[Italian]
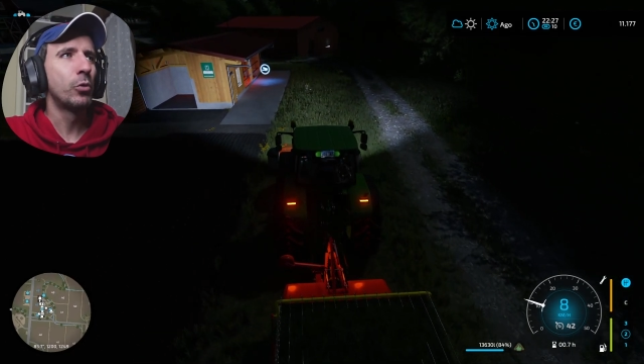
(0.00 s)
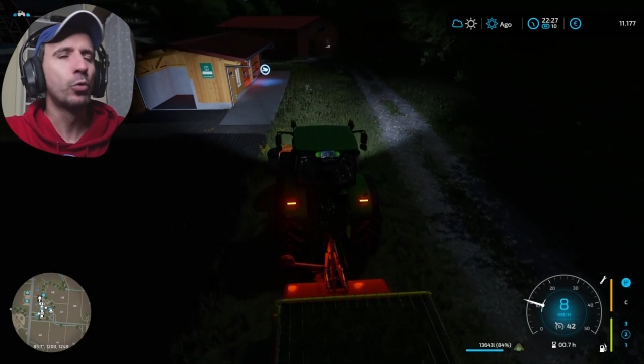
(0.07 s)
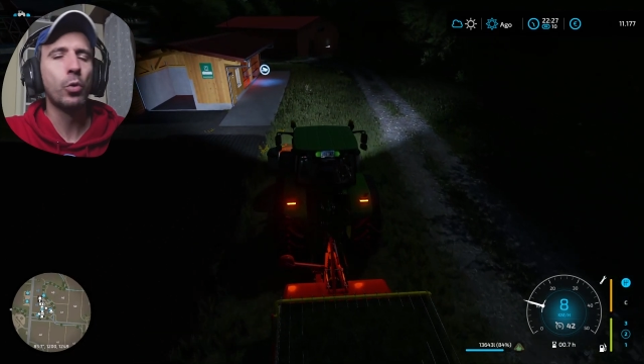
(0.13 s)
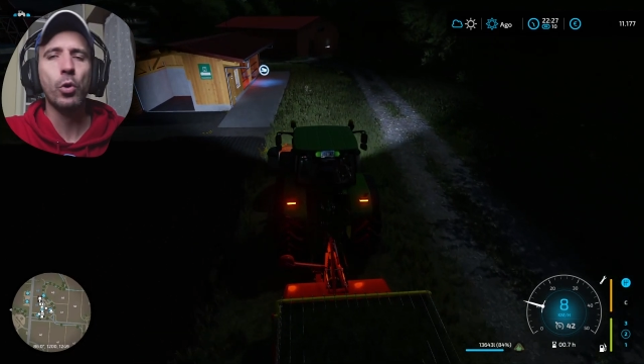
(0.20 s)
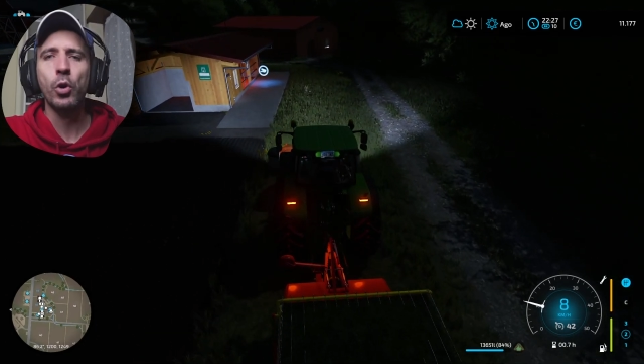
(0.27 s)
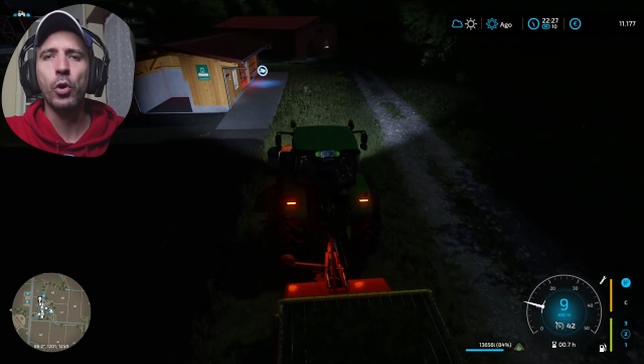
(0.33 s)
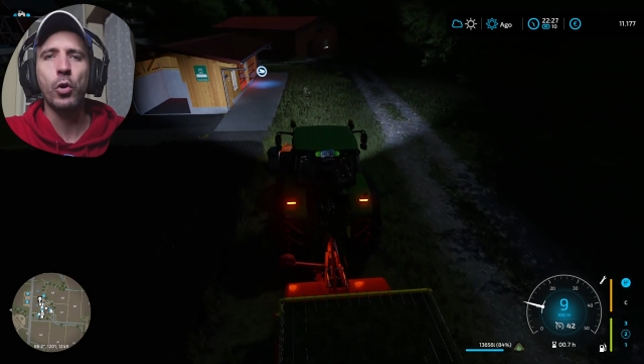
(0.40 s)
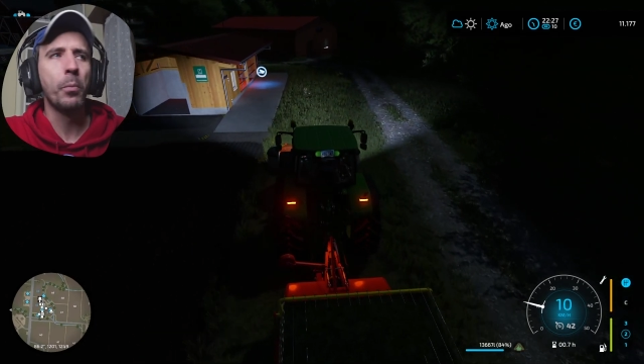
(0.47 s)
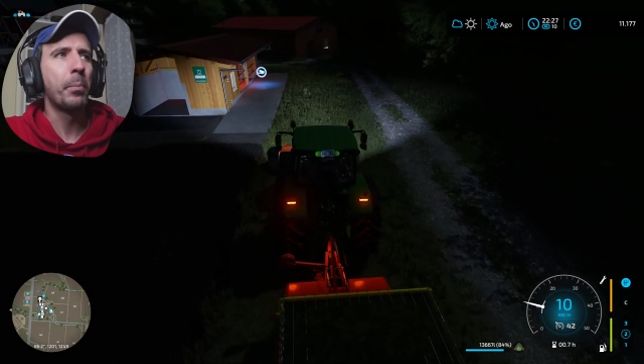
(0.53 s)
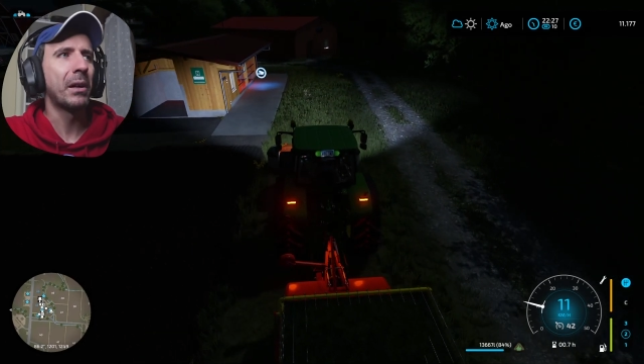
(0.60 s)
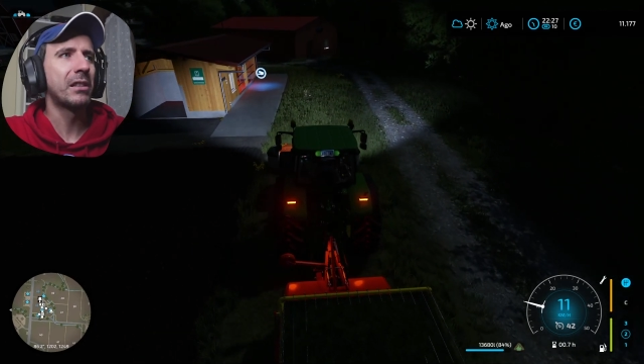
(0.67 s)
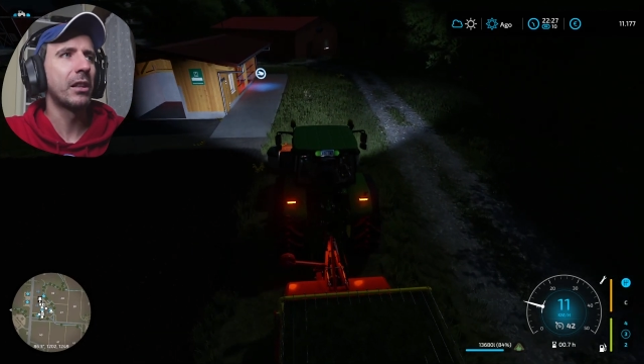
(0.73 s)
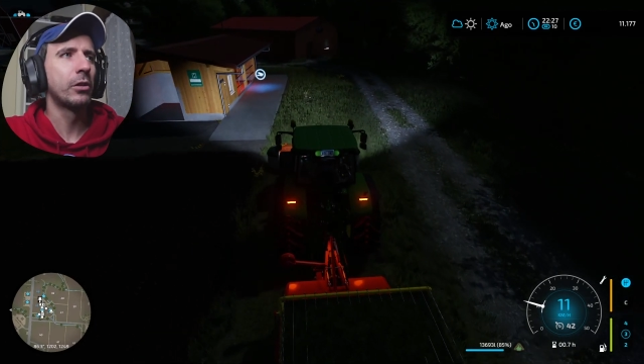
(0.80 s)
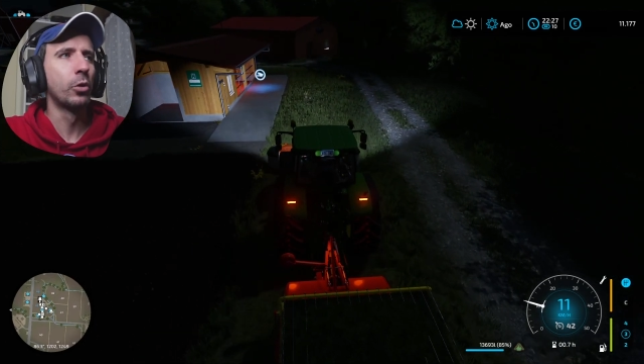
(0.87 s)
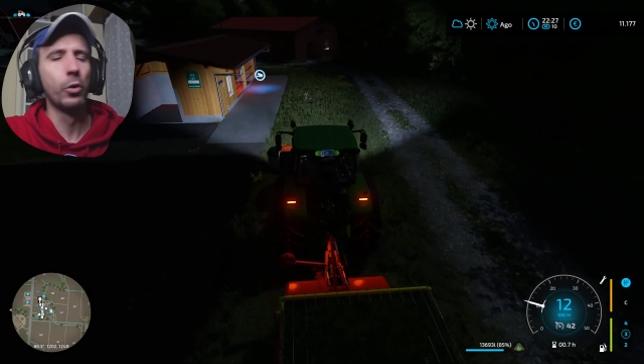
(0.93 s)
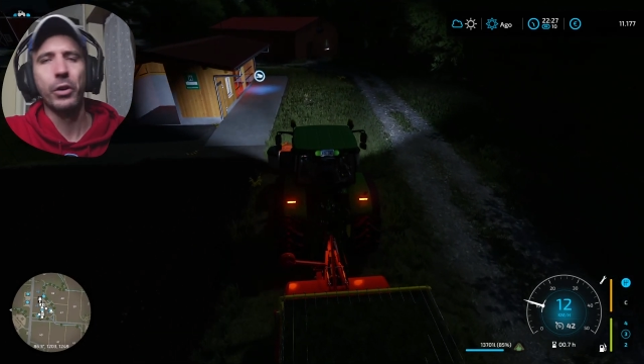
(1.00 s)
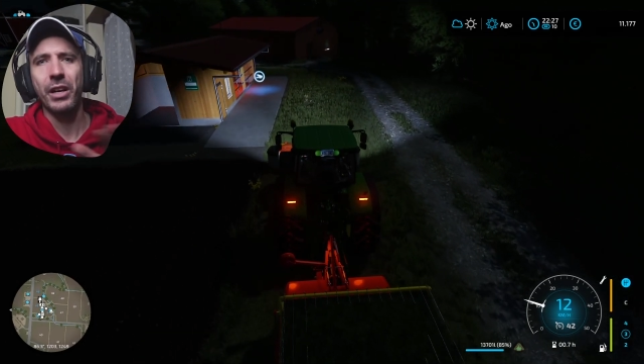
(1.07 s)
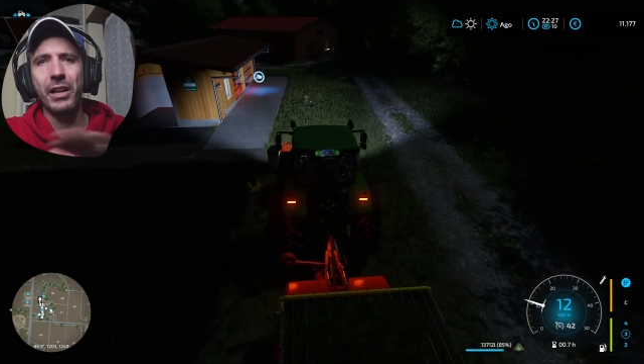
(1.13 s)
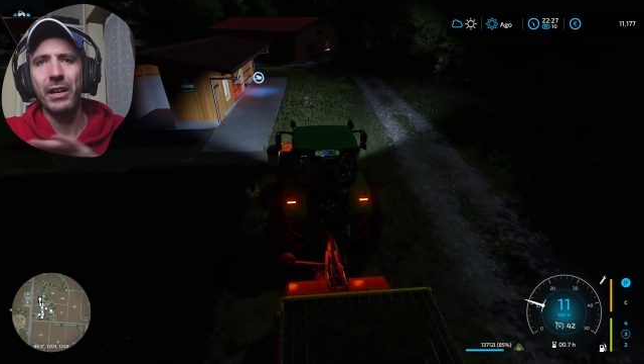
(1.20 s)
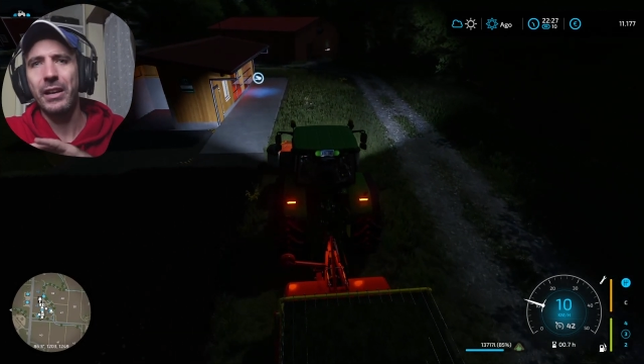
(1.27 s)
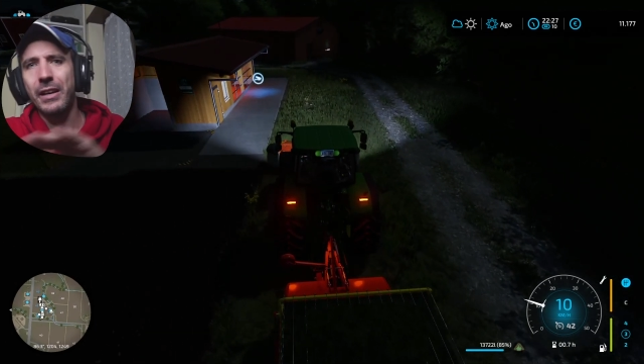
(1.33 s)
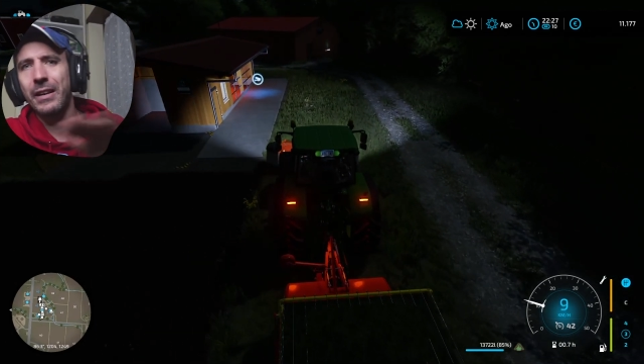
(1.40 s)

un rullo compattatore